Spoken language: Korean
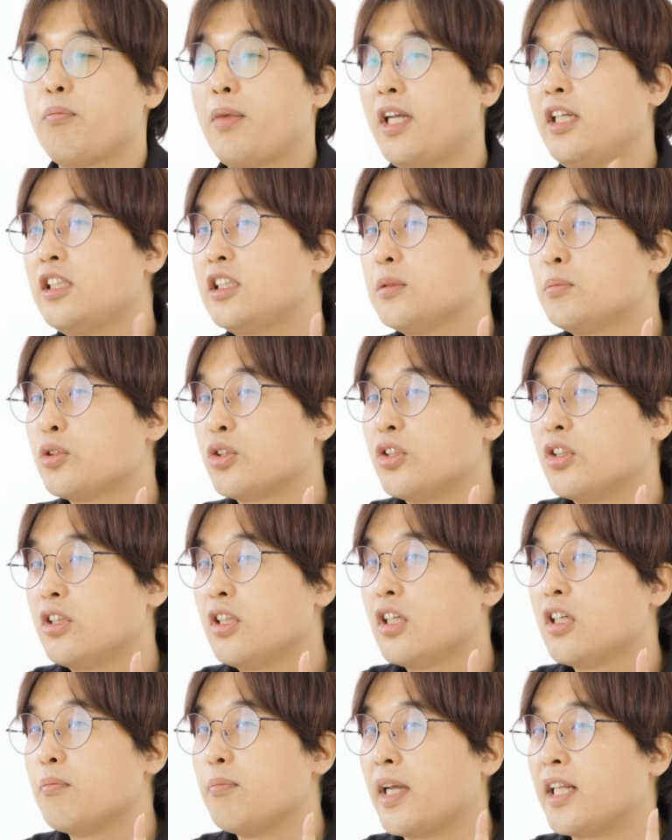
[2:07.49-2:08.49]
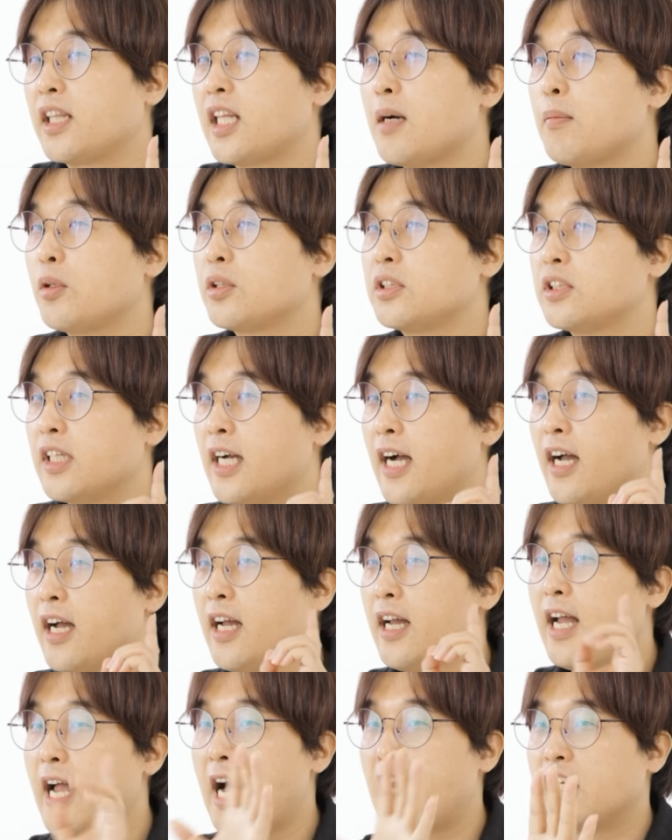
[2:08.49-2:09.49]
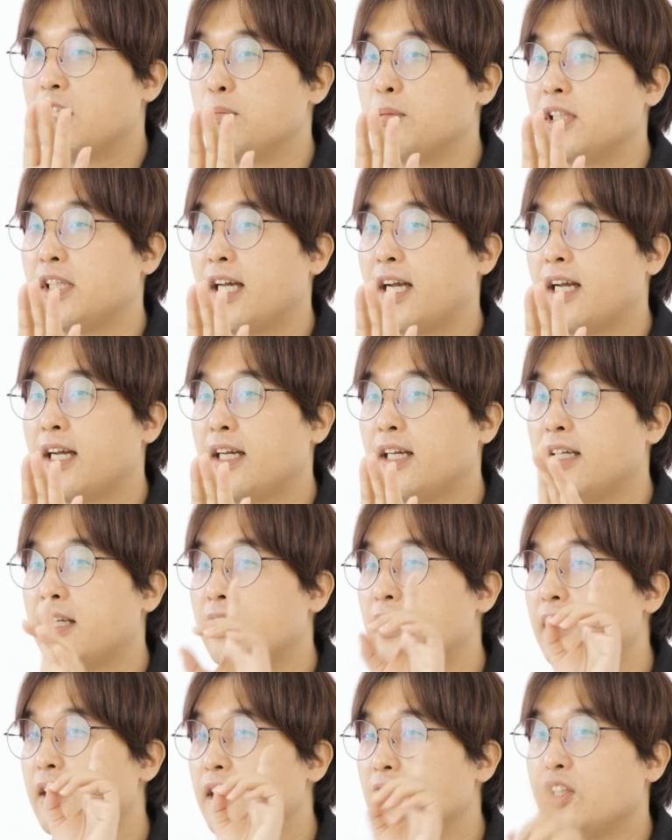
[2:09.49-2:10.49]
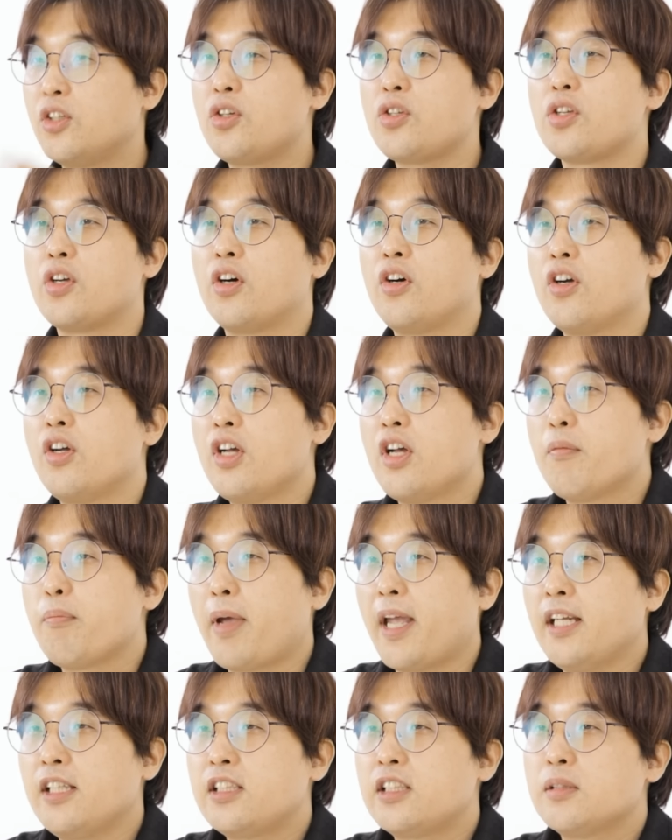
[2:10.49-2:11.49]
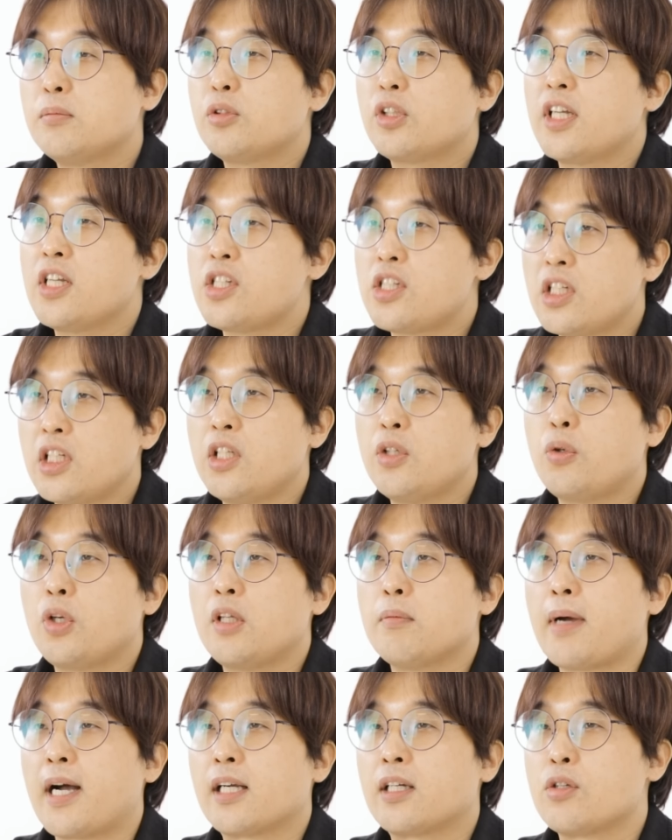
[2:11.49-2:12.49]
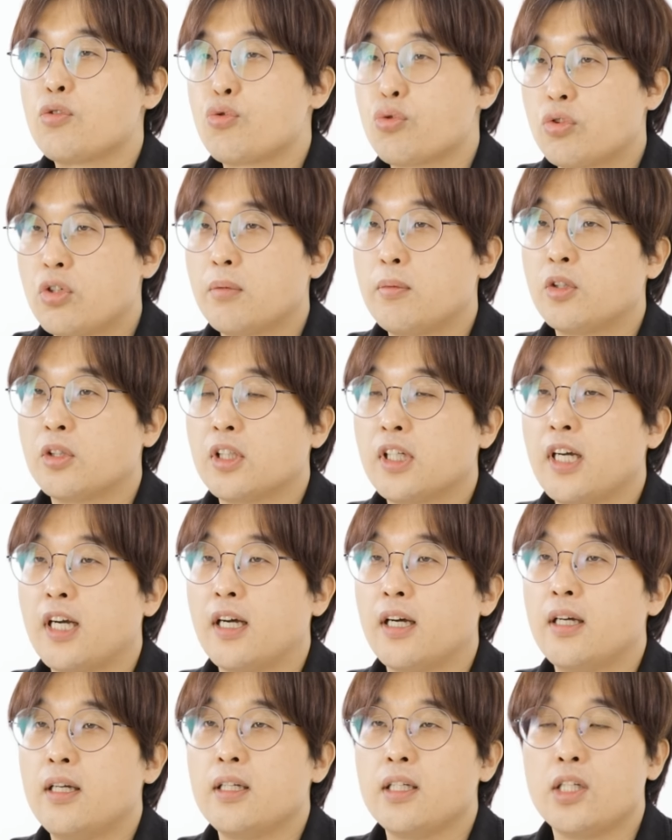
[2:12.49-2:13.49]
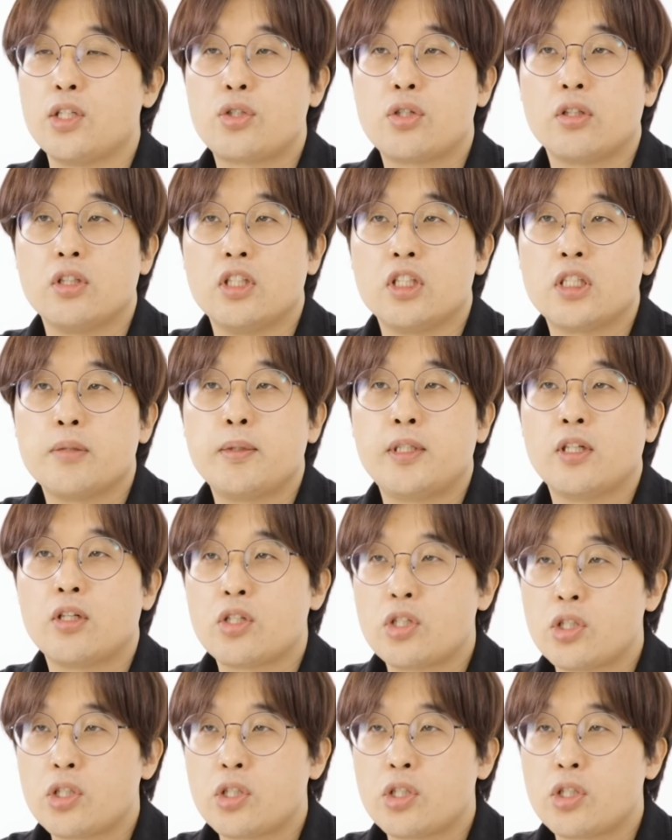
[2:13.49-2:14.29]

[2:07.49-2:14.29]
페이스북은 메타버스가 아닙니다. 이건요. 페이스북의 CEO인 마크 주커버그가 2021년